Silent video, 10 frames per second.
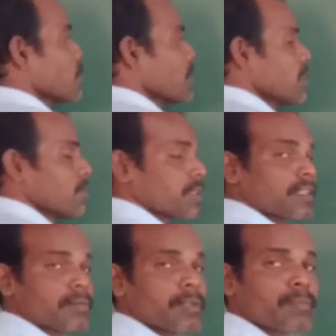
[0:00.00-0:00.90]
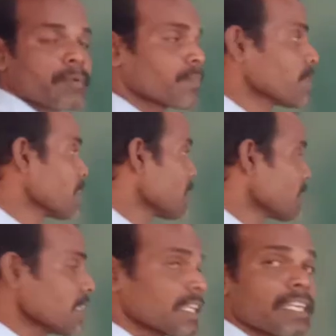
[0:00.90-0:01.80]
முதல்ல நம்ம கண்டுபிடிப்போம் இதை
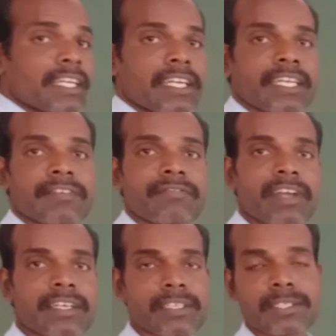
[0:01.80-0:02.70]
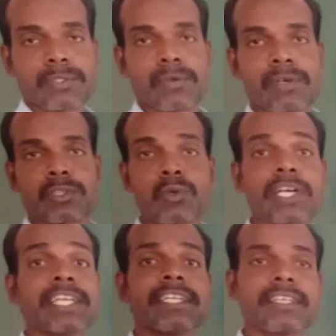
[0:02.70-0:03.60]
தான் இன்டெகிரேட்டிங் ஃபேக்டர்னு சொல்லுவாங்க
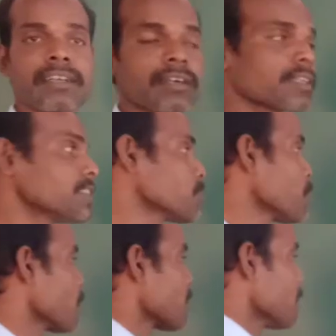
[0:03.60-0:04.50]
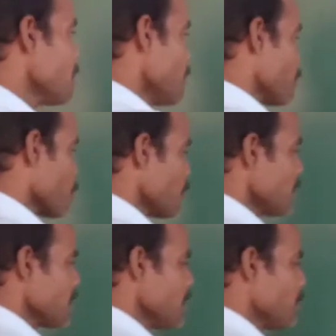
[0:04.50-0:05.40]
தொகையீட்டு காரணின்னு சொல்லுவாங்க
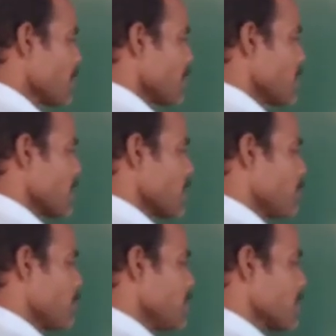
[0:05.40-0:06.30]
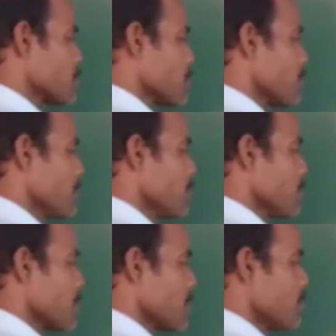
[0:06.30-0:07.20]
முதல்ல இ பவர் இன்டகரல் பிடிஎக்ஸோட மதிப்பு
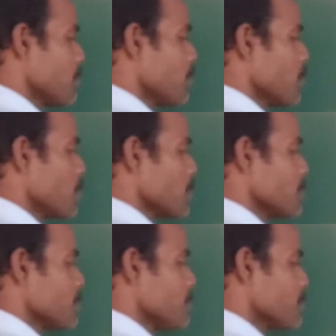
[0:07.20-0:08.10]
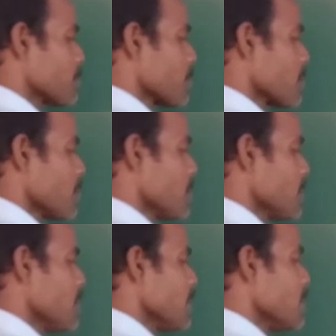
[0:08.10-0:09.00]
நம்ம கண்டுபிடிப்போம்
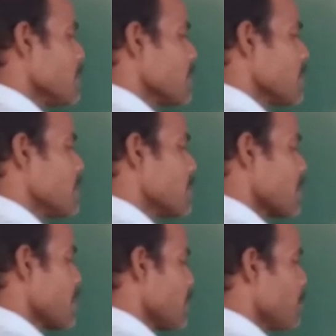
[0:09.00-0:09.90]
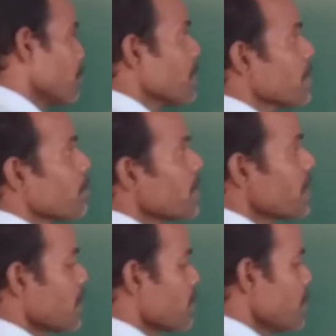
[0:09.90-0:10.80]
இ இன்டகரல் பி
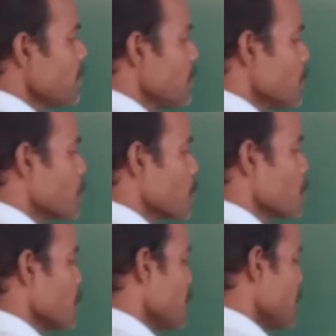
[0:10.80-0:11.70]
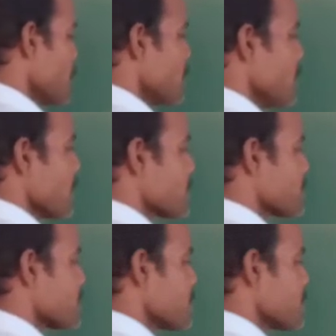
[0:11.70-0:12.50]
பின்னா என்னமா டூ டிஎக்ஸ்